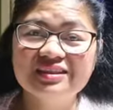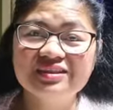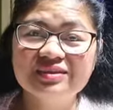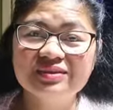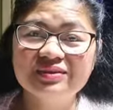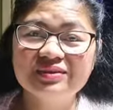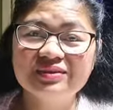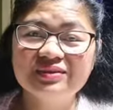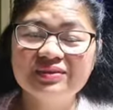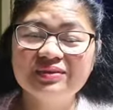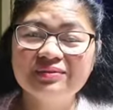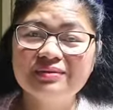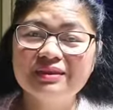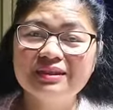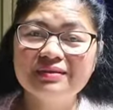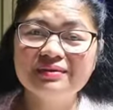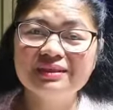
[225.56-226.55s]
So,
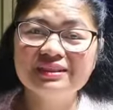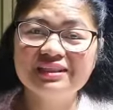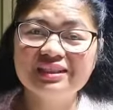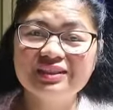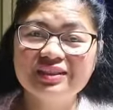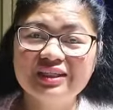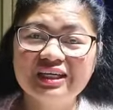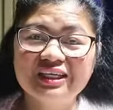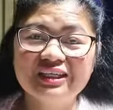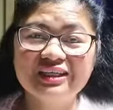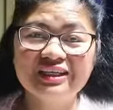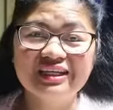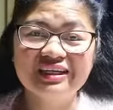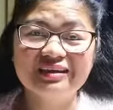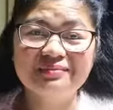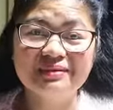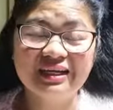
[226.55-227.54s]
be the best that you can. Yun
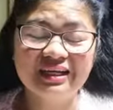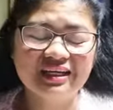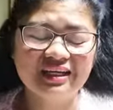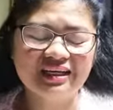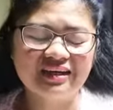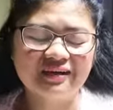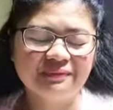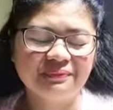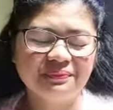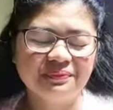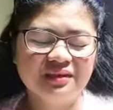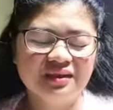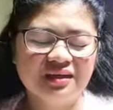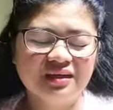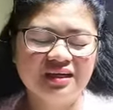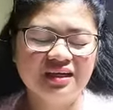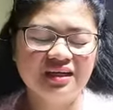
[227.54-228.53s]
lang ang mahalaga.
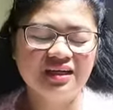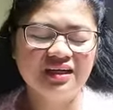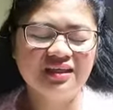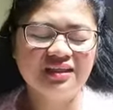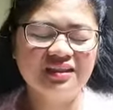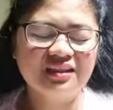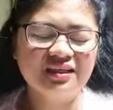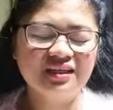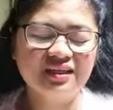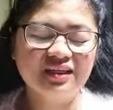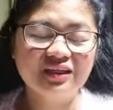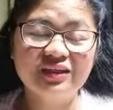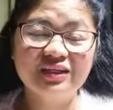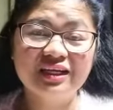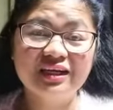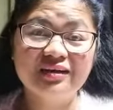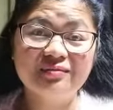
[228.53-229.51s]
At uh,
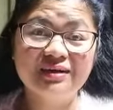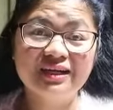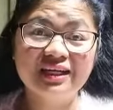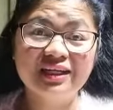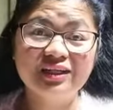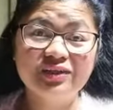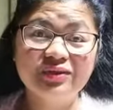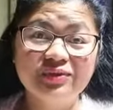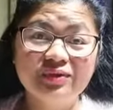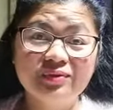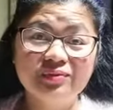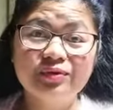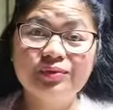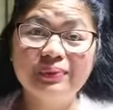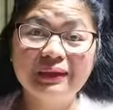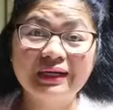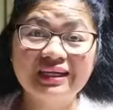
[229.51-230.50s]
yun lang, mahalin niyo,
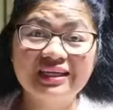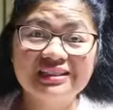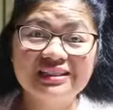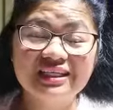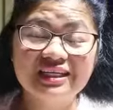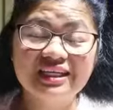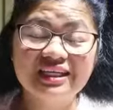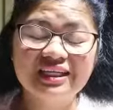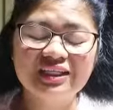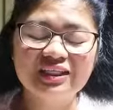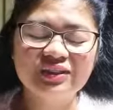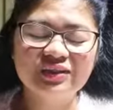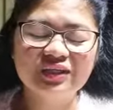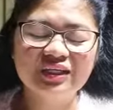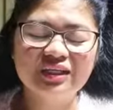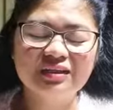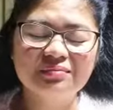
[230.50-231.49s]
niyo pa rin ang sarili
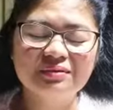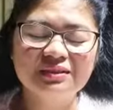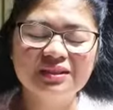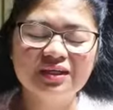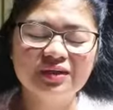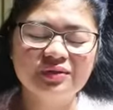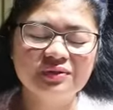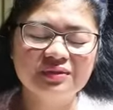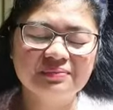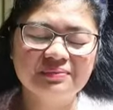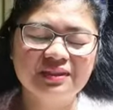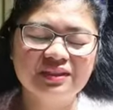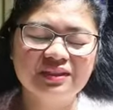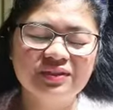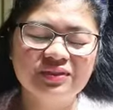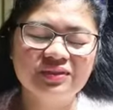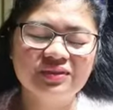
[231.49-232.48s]
niyo higit pa sa kausap
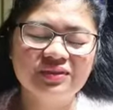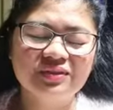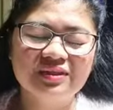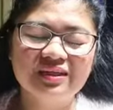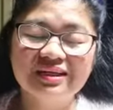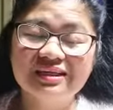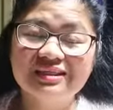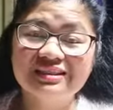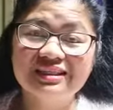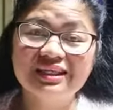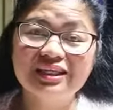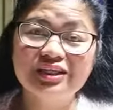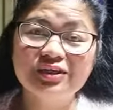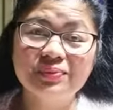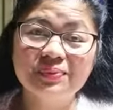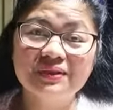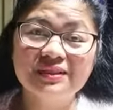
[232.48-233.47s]
ninyo. Kasi
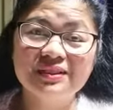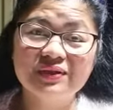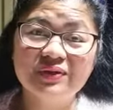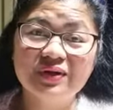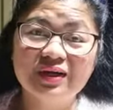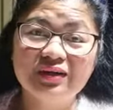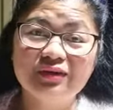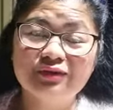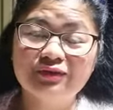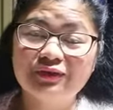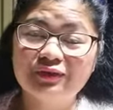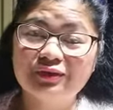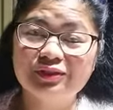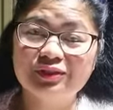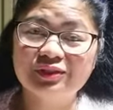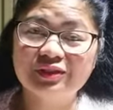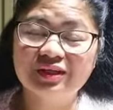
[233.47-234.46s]
hindi niyo pa sigurado ang
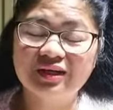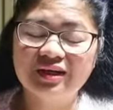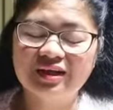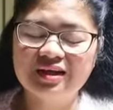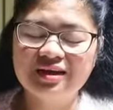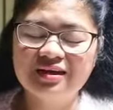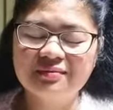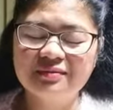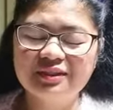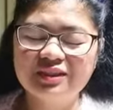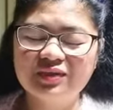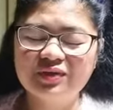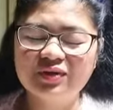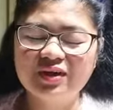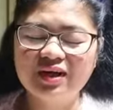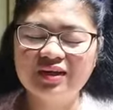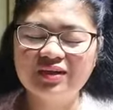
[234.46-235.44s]
future.
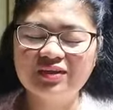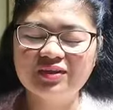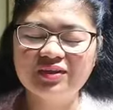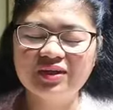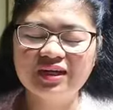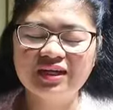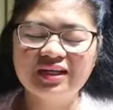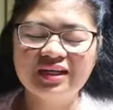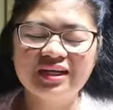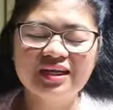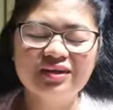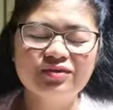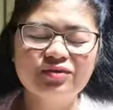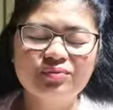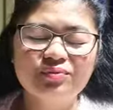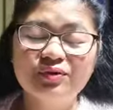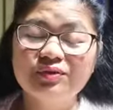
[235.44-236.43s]
Masigurado niyo lang yan
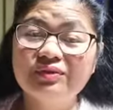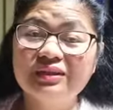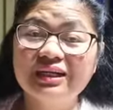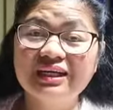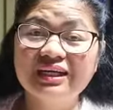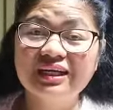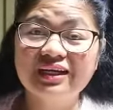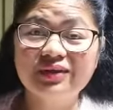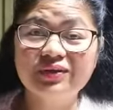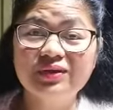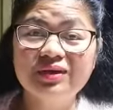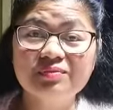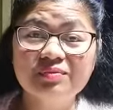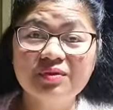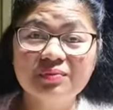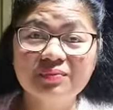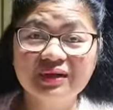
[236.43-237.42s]
kung pinuntahan na kayo
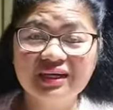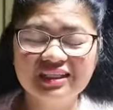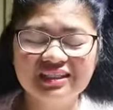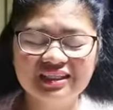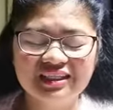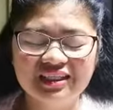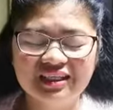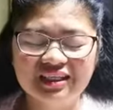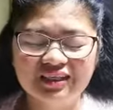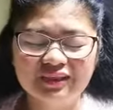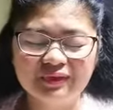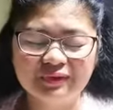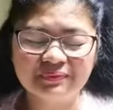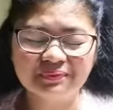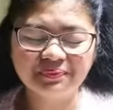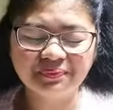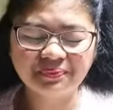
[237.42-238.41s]
at magpakasal na
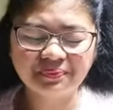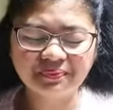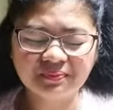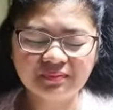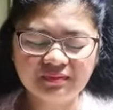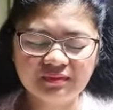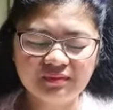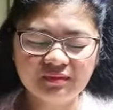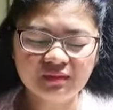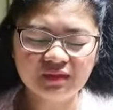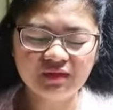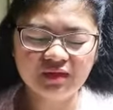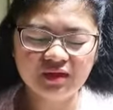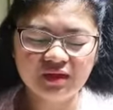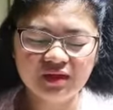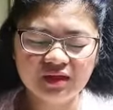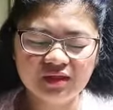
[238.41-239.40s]
kayo.
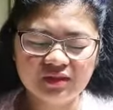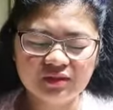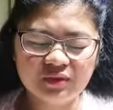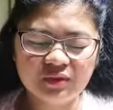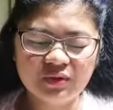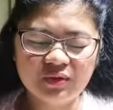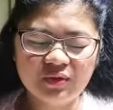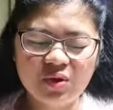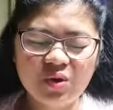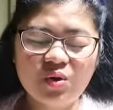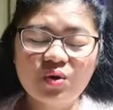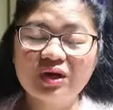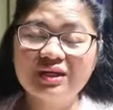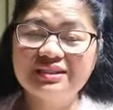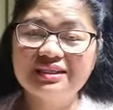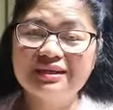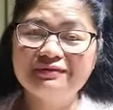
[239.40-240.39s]
So,
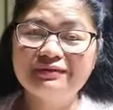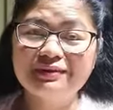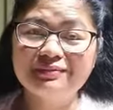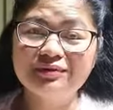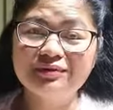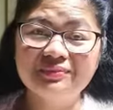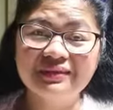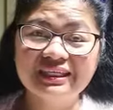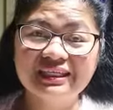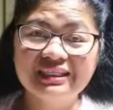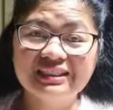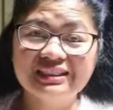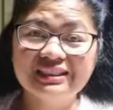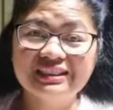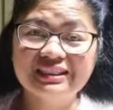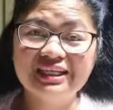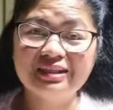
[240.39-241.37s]
okay si Afa
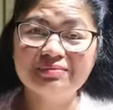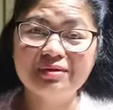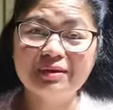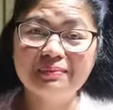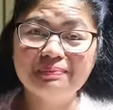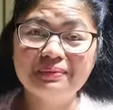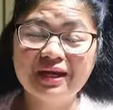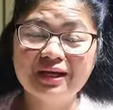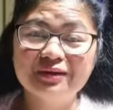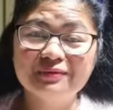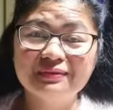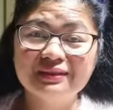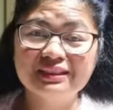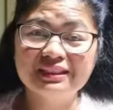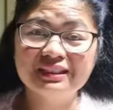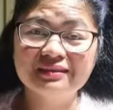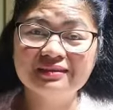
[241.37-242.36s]
best. At may plano pa
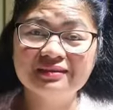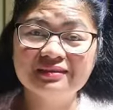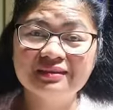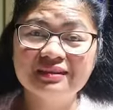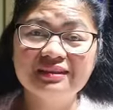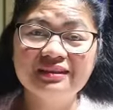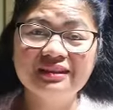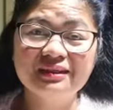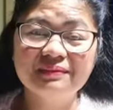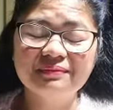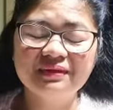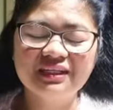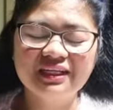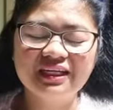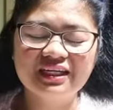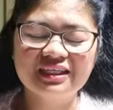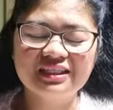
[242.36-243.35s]
siyang,
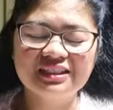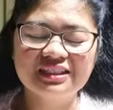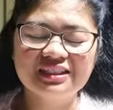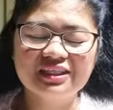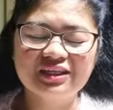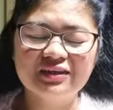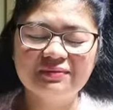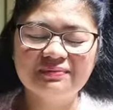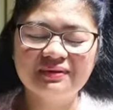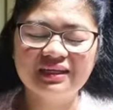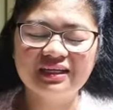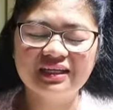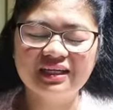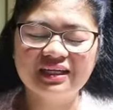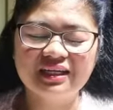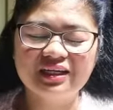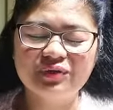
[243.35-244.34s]
nagpadala na siya sa ng
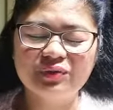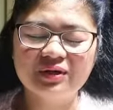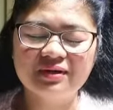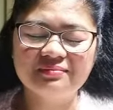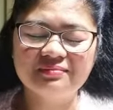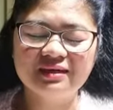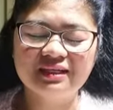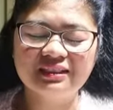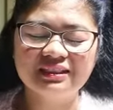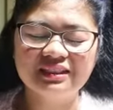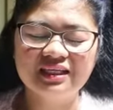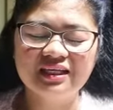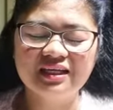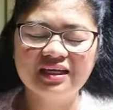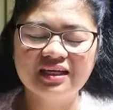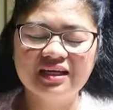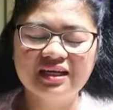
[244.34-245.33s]
pera in one month.
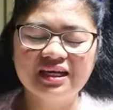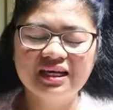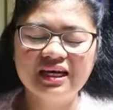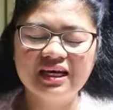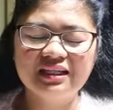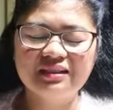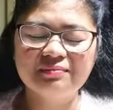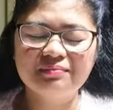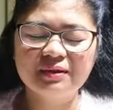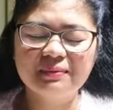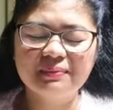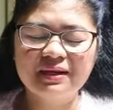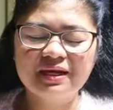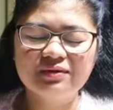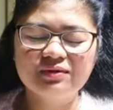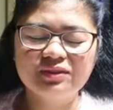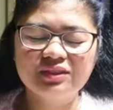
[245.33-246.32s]
At may
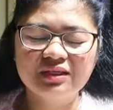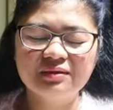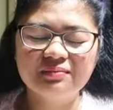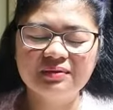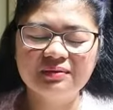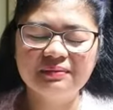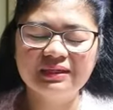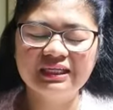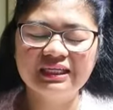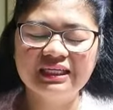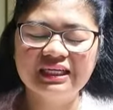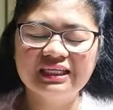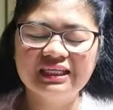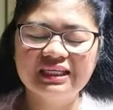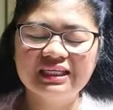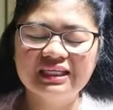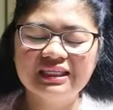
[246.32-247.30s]
plano siyang bibilhin
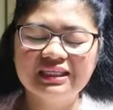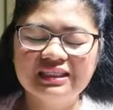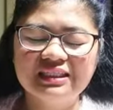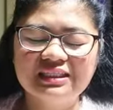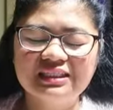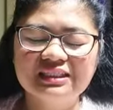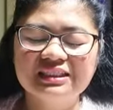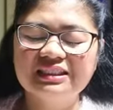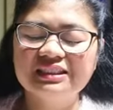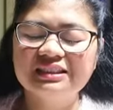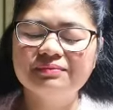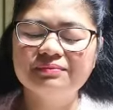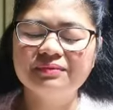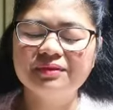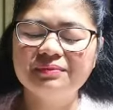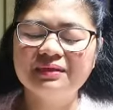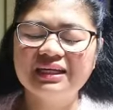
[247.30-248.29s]
kanya ng
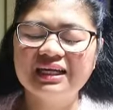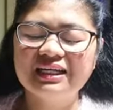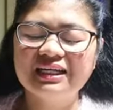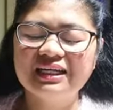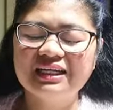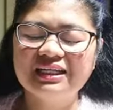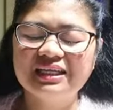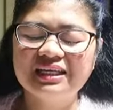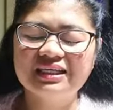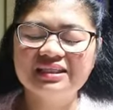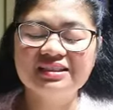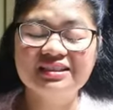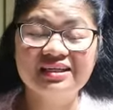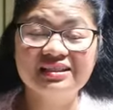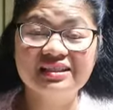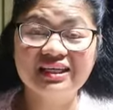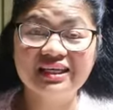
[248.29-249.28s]
bibilhan kanya ng
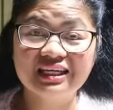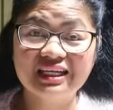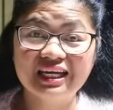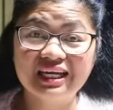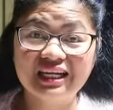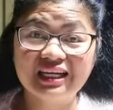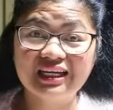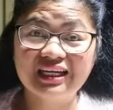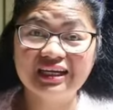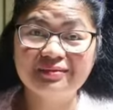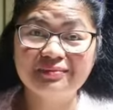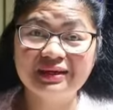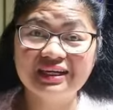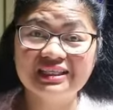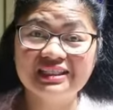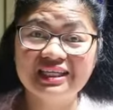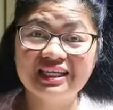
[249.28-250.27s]
sasakyan at
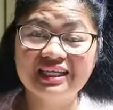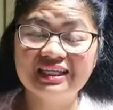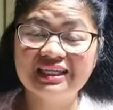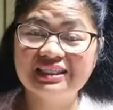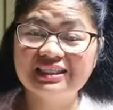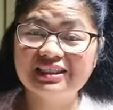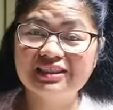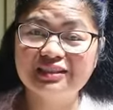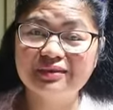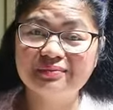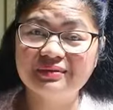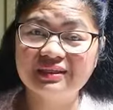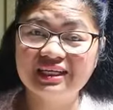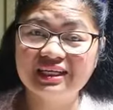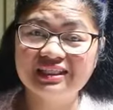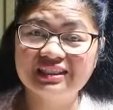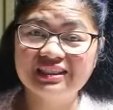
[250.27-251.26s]
pakasalan ka dyan sa
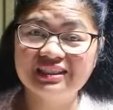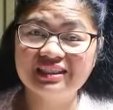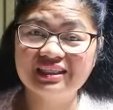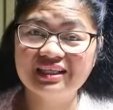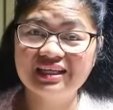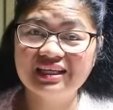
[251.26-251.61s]
Pinas.